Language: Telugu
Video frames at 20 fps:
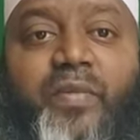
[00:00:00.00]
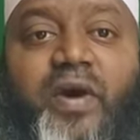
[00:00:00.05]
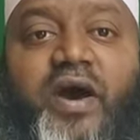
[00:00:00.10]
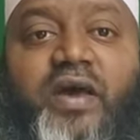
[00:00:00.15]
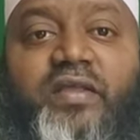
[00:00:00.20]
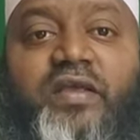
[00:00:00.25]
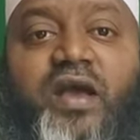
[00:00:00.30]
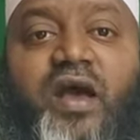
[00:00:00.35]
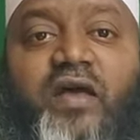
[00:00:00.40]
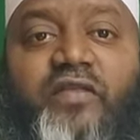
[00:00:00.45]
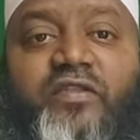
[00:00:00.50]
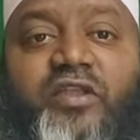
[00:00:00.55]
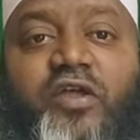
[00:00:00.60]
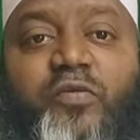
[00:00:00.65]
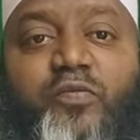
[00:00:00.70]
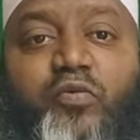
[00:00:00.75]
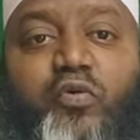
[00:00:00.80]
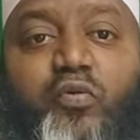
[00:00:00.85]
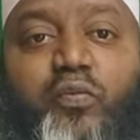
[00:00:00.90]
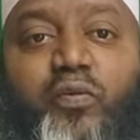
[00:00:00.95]
భార్య
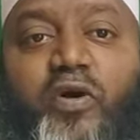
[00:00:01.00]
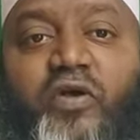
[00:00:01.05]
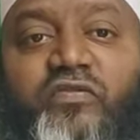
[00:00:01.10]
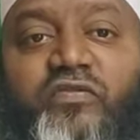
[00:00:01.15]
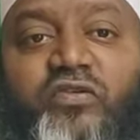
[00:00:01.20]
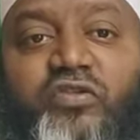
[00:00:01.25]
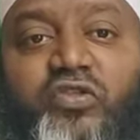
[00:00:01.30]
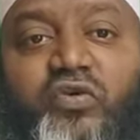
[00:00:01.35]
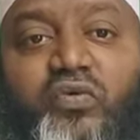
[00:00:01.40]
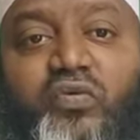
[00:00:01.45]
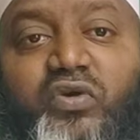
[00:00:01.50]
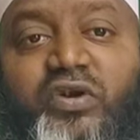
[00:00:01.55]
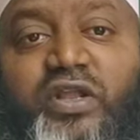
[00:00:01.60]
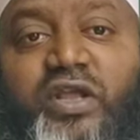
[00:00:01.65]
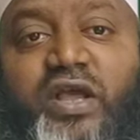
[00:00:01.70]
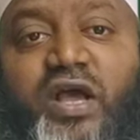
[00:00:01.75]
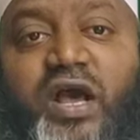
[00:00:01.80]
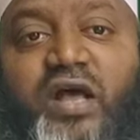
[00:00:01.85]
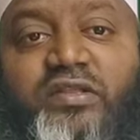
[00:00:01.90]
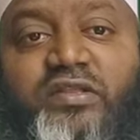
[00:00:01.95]
అదనపు ఉపవాసంతో
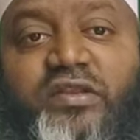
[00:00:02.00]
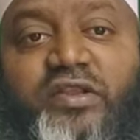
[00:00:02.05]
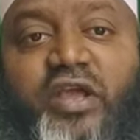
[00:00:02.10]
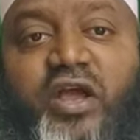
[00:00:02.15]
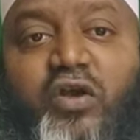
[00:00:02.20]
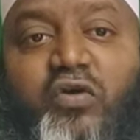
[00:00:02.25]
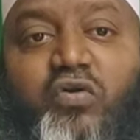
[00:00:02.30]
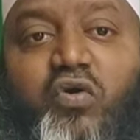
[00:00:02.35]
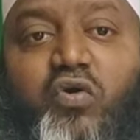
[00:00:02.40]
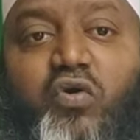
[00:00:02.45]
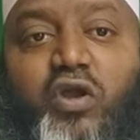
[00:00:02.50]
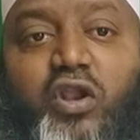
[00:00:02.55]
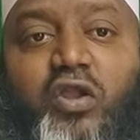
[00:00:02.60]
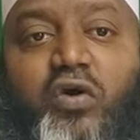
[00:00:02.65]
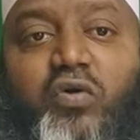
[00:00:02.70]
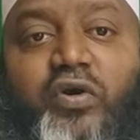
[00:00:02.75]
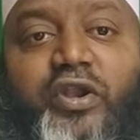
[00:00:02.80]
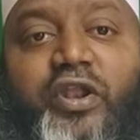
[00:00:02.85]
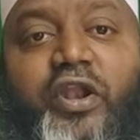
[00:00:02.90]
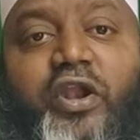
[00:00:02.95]
ఉంటే అతని హక్కు
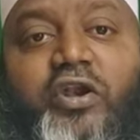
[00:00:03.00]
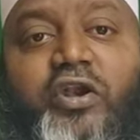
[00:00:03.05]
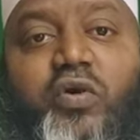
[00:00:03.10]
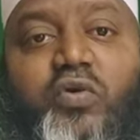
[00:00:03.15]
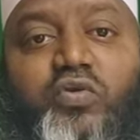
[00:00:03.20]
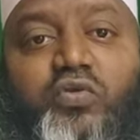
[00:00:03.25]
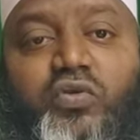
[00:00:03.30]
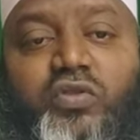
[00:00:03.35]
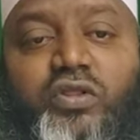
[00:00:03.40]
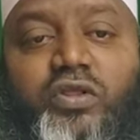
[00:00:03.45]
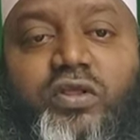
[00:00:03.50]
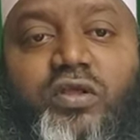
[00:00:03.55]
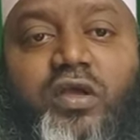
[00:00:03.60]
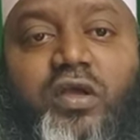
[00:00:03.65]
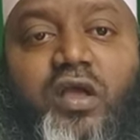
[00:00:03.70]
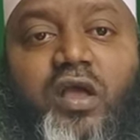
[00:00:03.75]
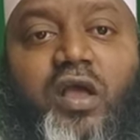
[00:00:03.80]
కొల్లగొట్టినట్టు అవుతుంది